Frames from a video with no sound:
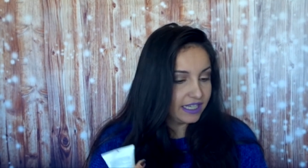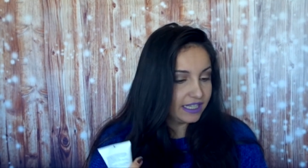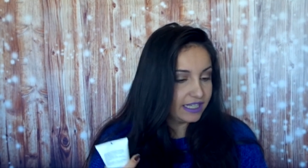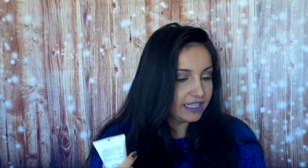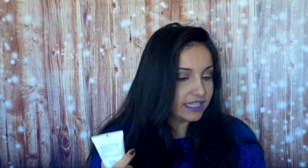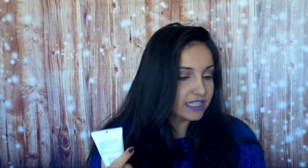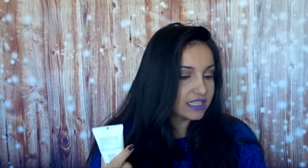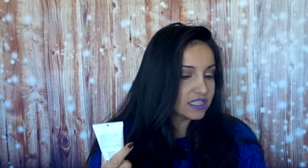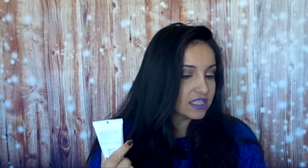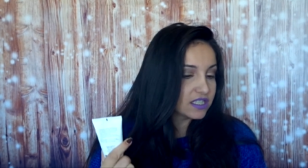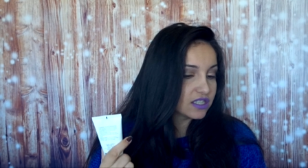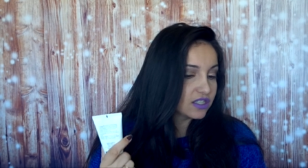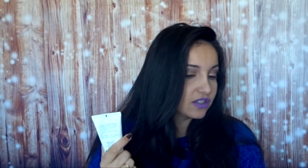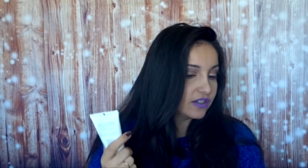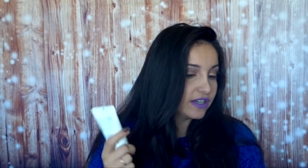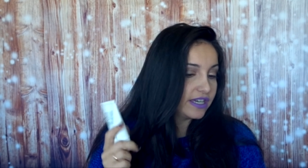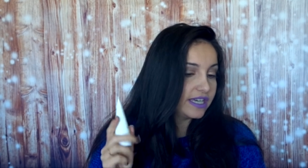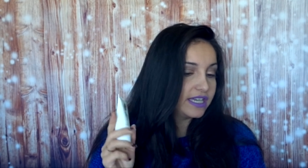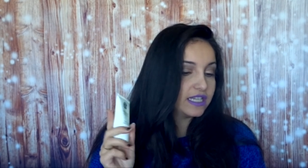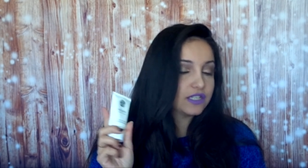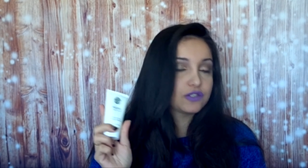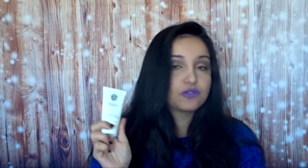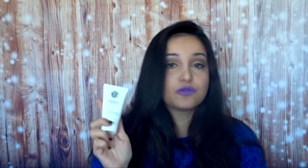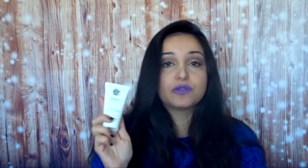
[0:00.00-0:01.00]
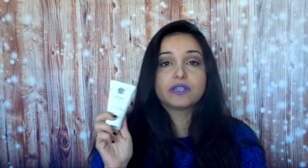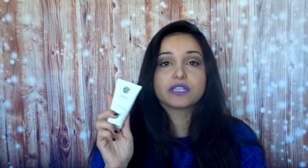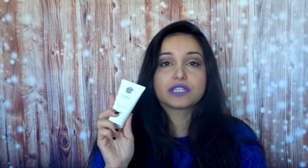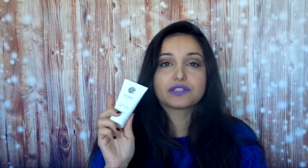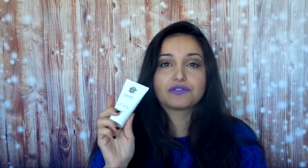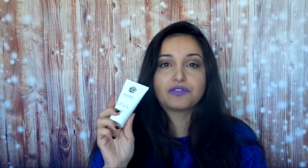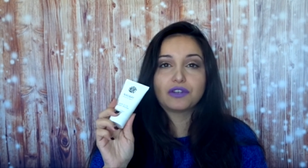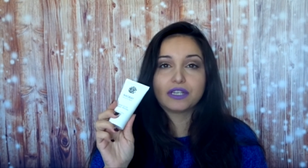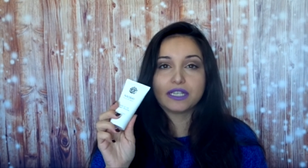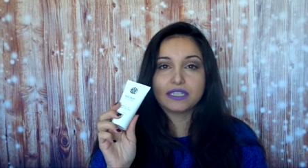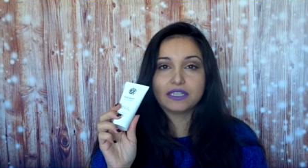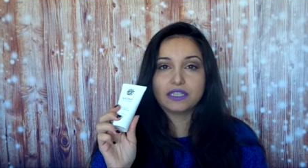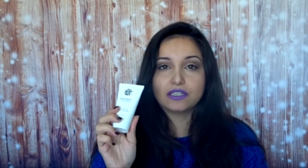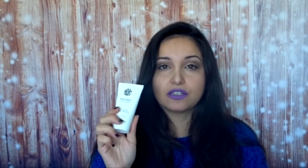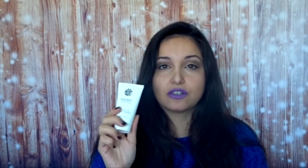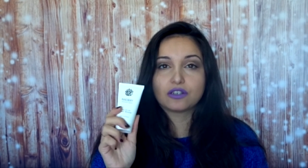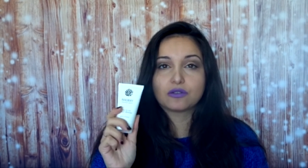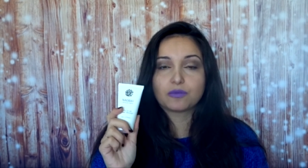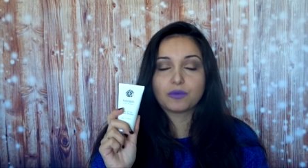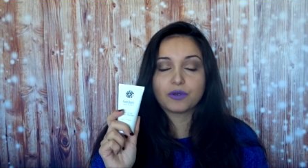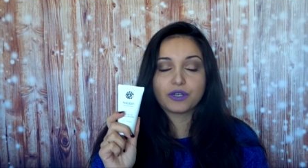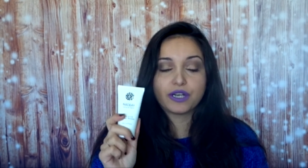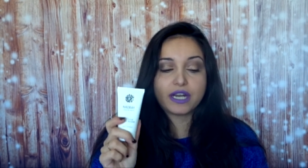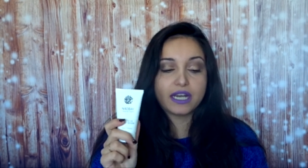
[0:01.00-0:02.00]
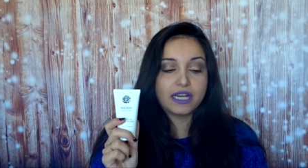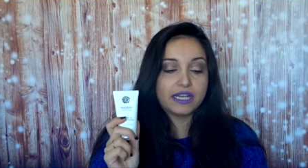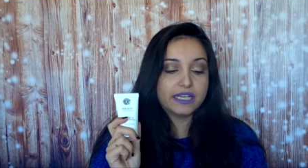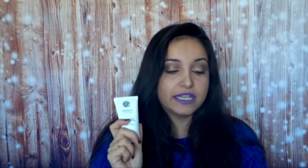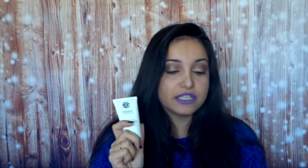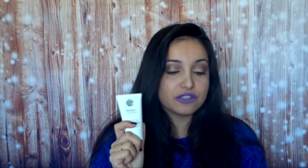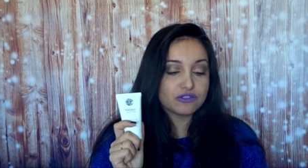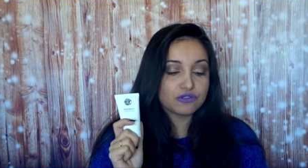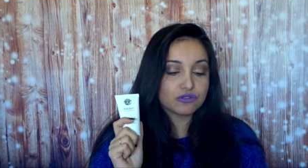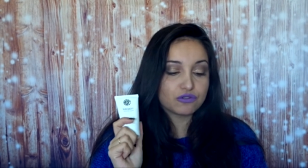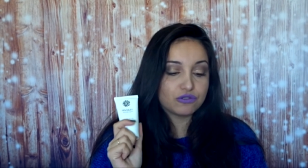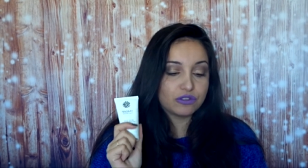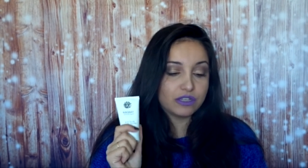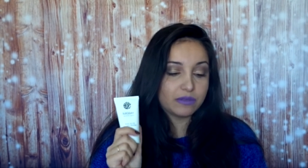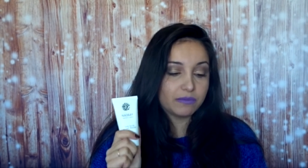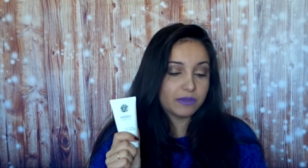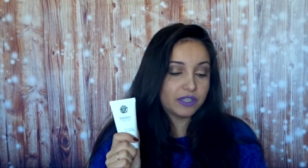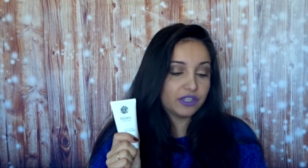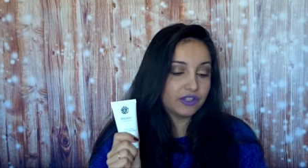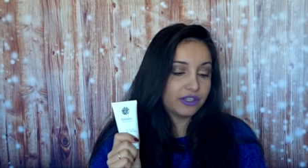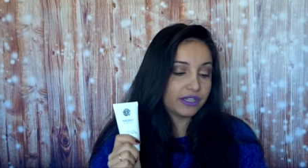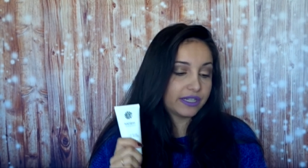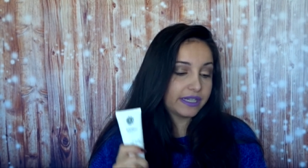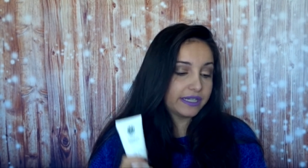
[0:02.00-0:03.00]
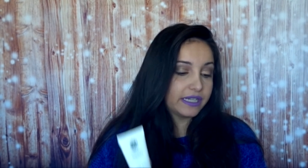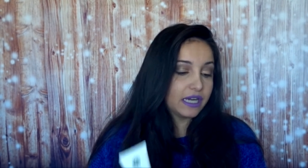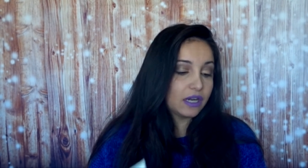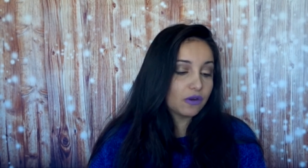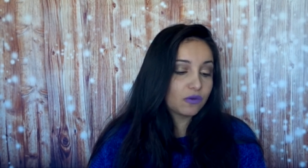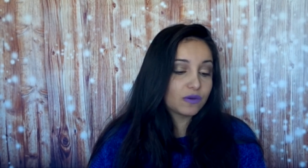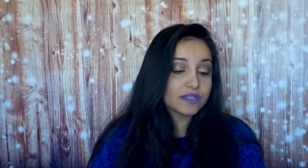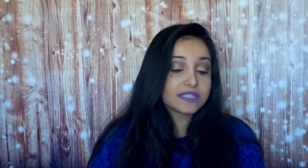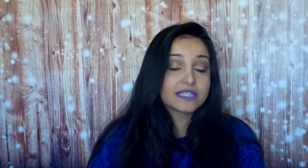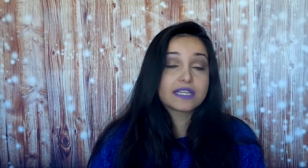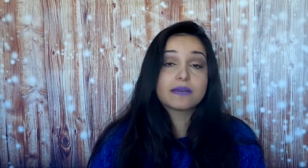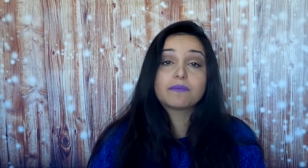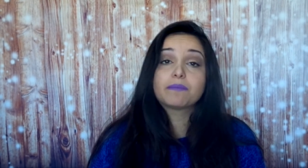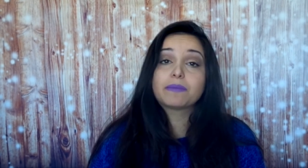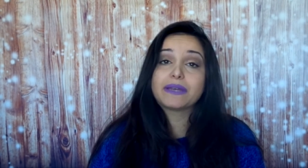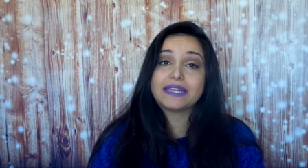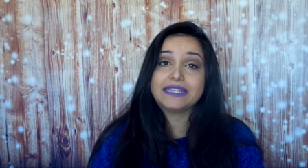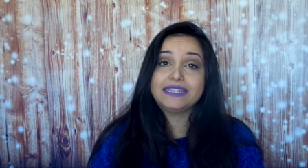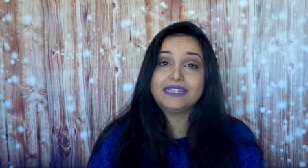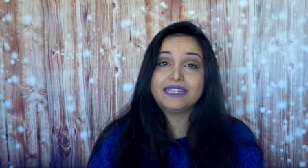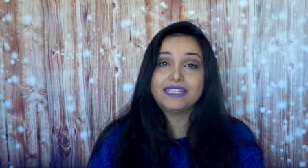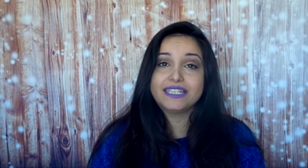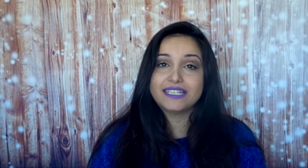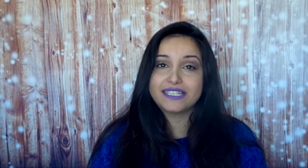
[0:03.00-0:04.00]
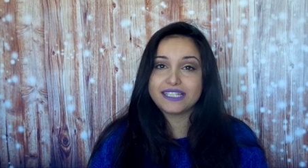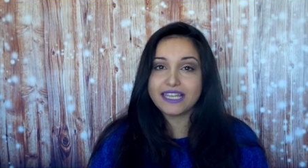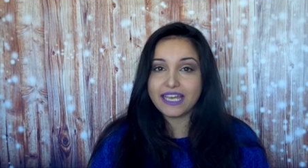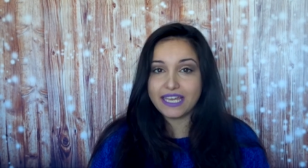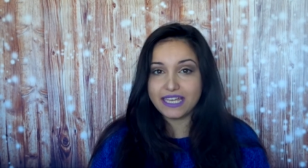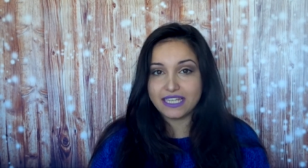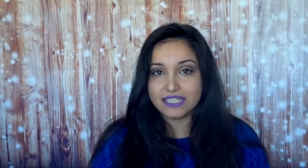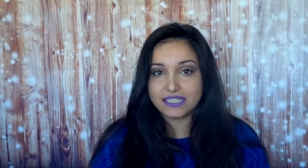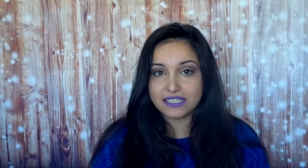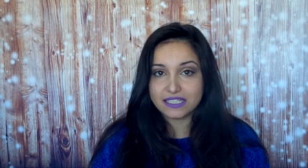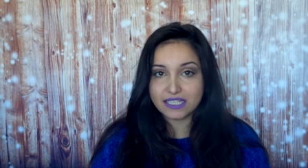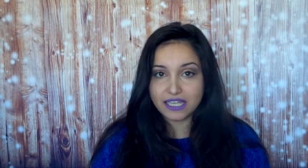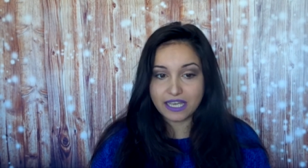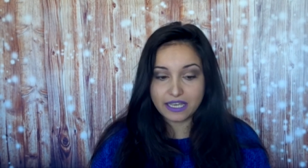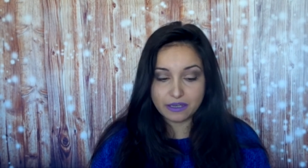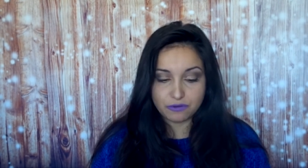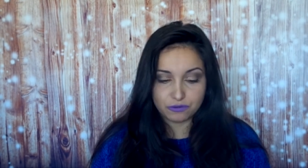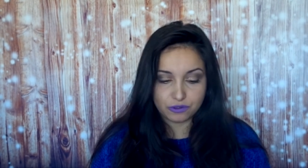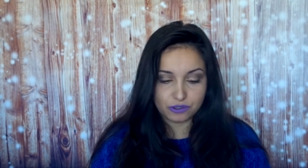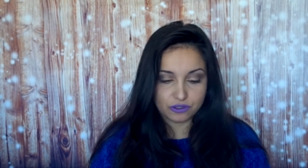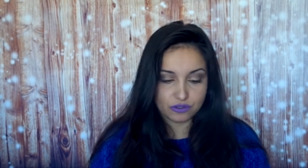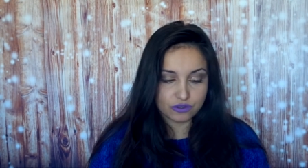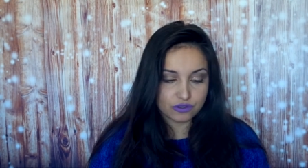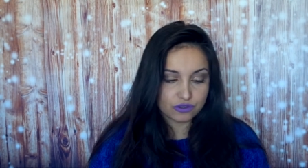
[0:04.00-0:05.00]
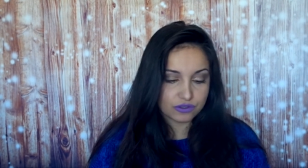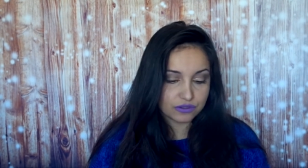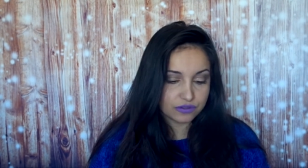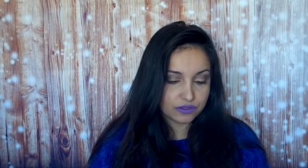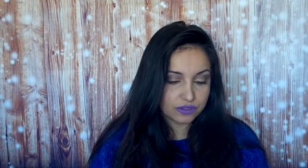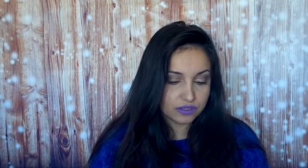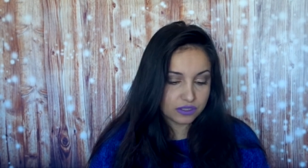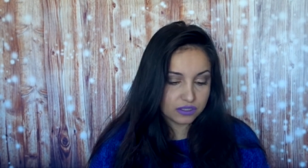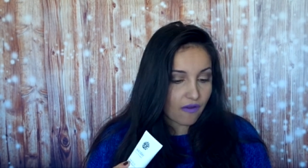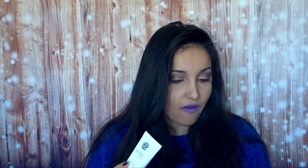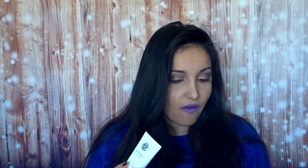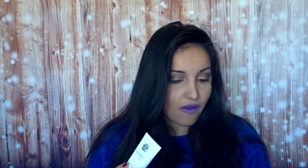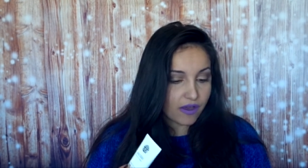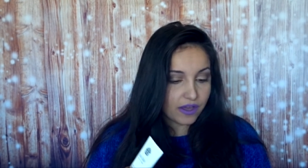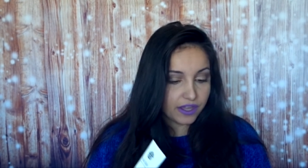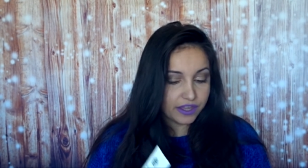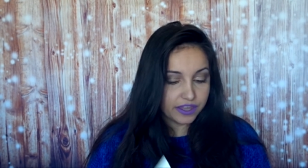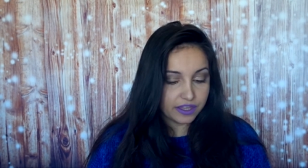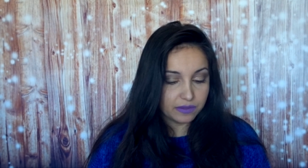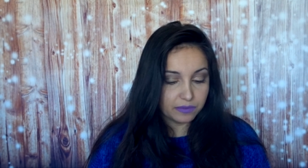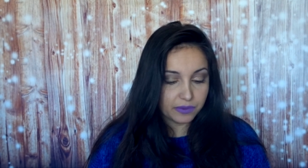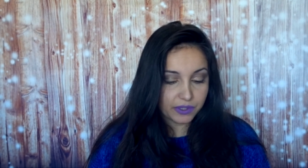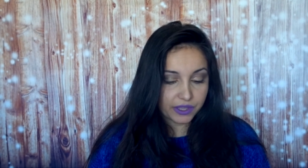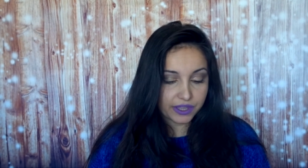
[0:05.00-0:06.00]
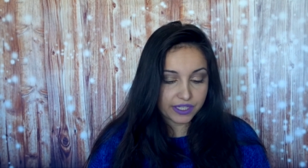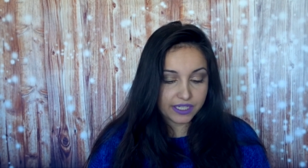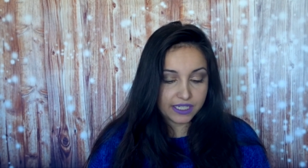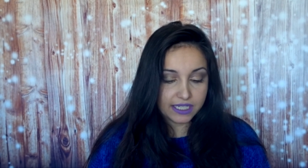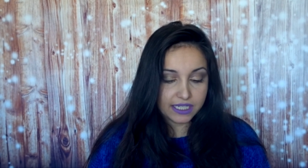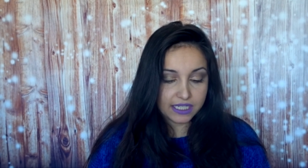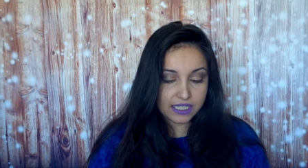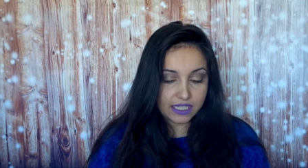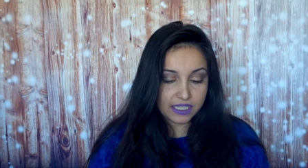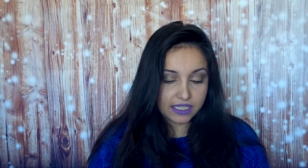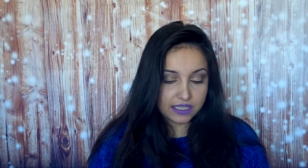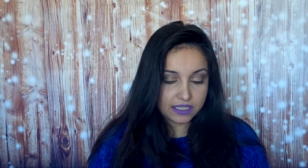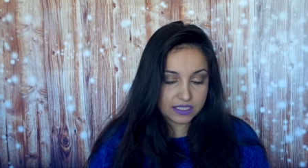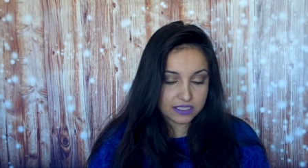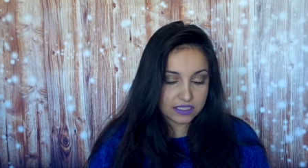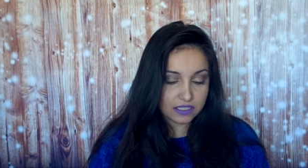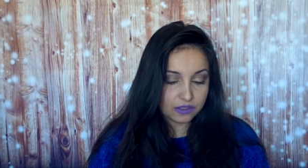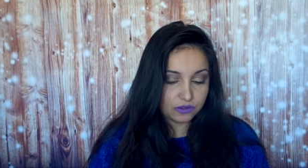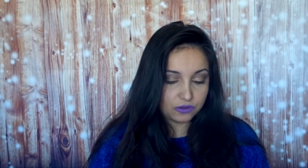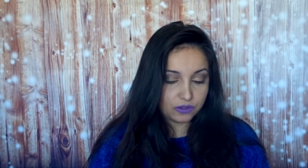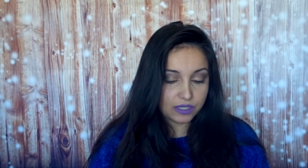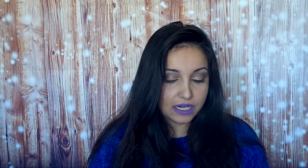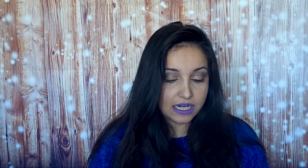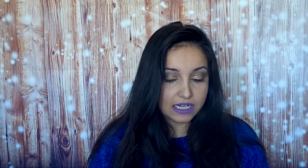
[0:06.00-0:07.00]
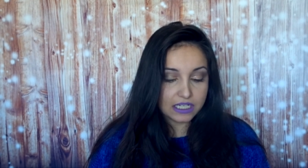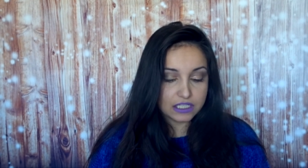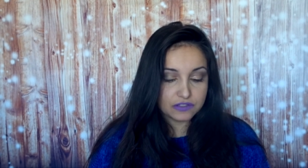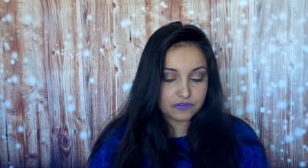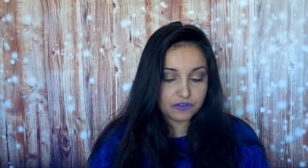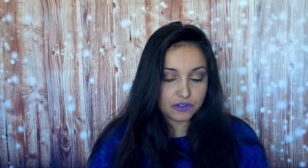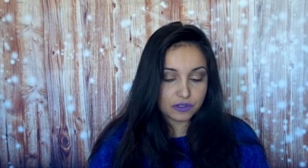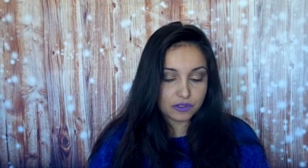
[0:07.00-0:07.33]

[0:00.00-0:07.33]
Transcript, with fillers: y esto es un exfoliante corporal. Esto en su tamaño original cuesta 26 euros. 100% ingredientes naturales,